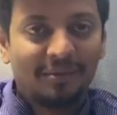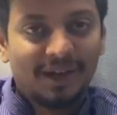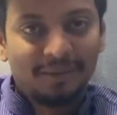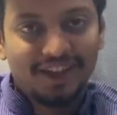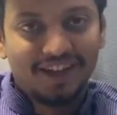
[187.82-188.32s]

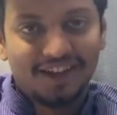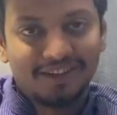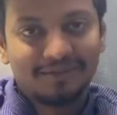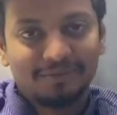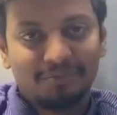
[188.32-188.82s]
कामयाबी
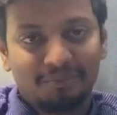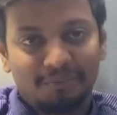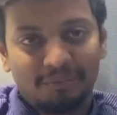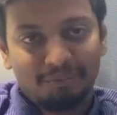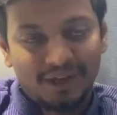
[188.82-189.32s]
दे
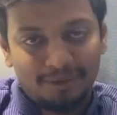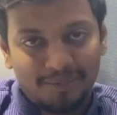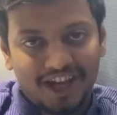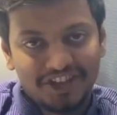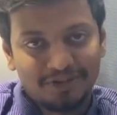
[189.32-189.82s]
बी
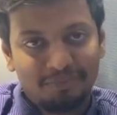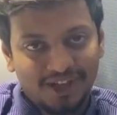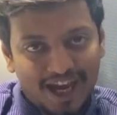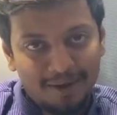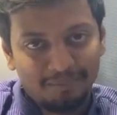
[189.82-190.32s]
प्लेस
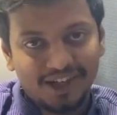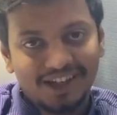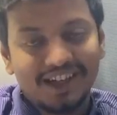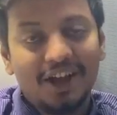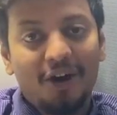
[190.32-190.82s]
बी
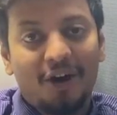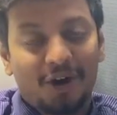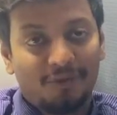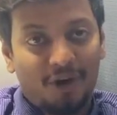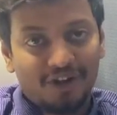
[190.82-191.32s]
हैप्पी
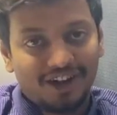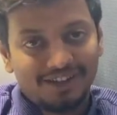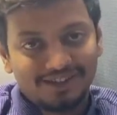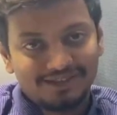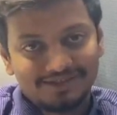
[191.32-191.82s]
थैंक यू भाई
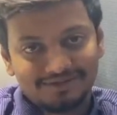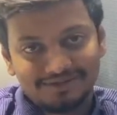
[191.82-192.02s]
थैंक यू थैंक